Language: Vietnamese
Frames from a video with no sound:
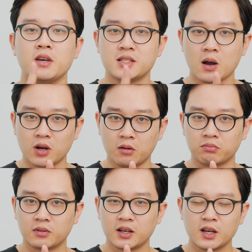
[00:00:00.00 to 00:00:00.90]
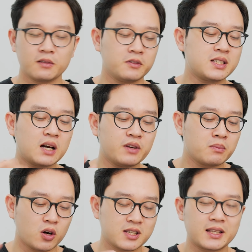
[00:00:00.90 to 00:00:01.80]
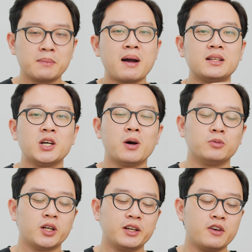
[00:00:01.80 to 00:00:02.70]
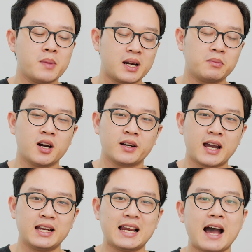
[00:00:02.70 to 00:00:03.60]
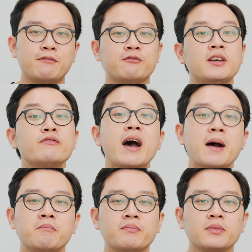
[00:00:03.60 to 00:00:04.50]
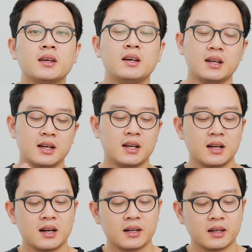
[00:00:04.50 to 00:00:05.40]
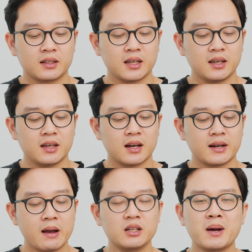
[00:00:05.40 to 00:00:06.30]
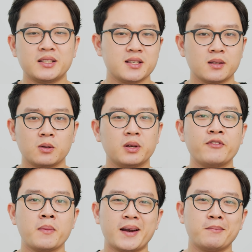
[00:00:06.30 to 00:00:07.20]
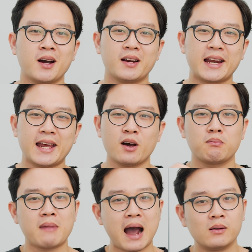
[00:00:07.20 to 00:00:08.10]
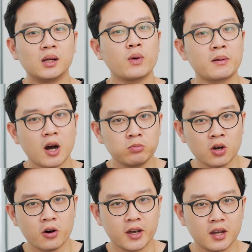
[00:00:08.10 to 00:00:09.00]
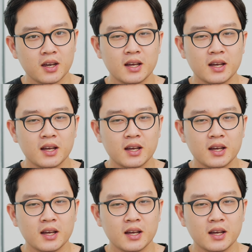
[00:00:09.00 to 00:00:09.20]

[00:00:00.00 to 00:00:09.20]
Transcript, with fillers: vì sao không? Vì sao việc bỏ ra thêm 3 triệu đồng cho những phiên bản 5G này là phí phạm? thì ờ, nếu như bạn chỉ sử dụng những phiên bản 5G này để đọc báo lướt web không thôi